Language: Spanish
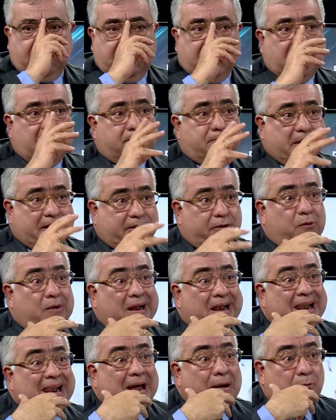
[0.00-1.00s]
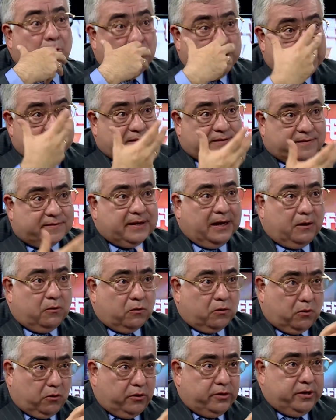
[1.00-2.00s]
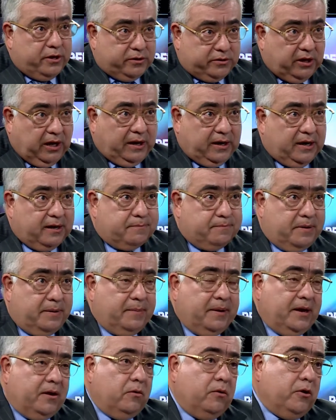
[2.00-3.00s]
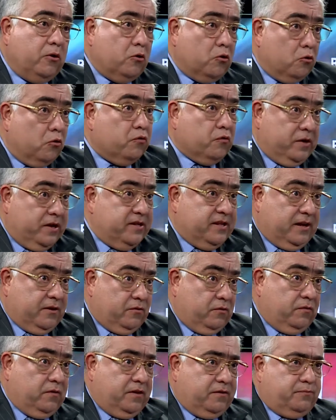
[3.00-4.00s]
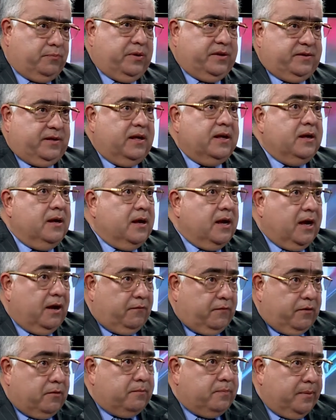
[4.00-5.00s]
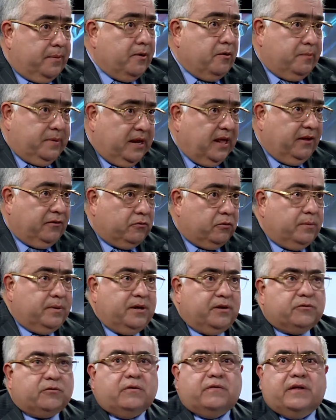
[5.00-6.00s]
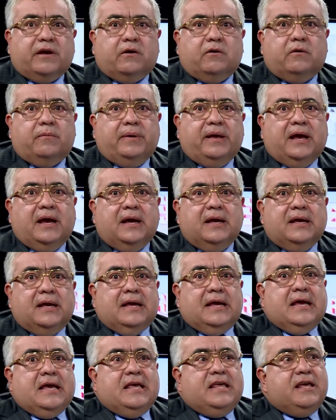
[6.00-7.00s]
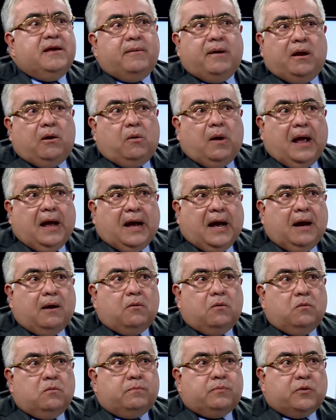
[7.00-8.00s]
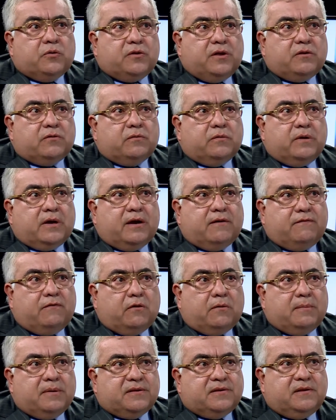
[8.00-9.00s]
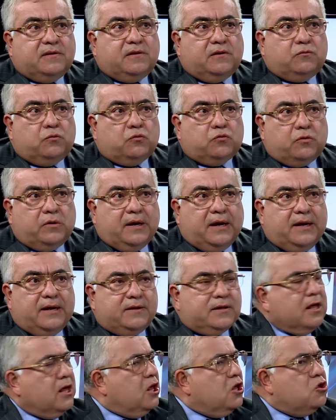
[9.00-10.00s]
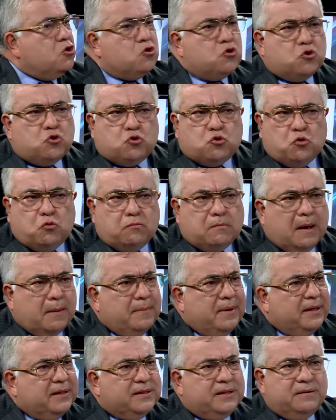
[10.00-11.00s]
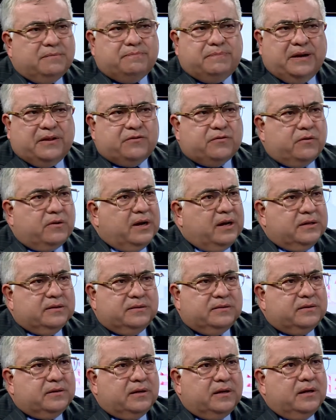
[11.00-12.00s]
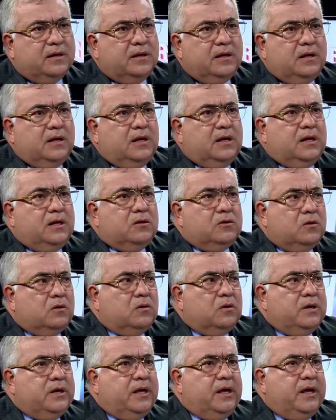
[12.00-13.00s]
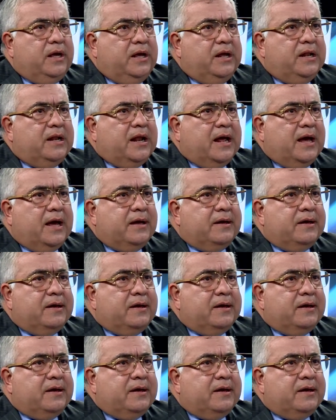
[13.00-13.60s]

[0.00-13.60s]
el Partido Laborista, con Roger Douglas primero y con Ruth Richardson después, que fueron primeros ministros, ministros de Economía, llevaron a cabo un proceso de reformas institucionales sumamente impresionante. ¿no? Y, la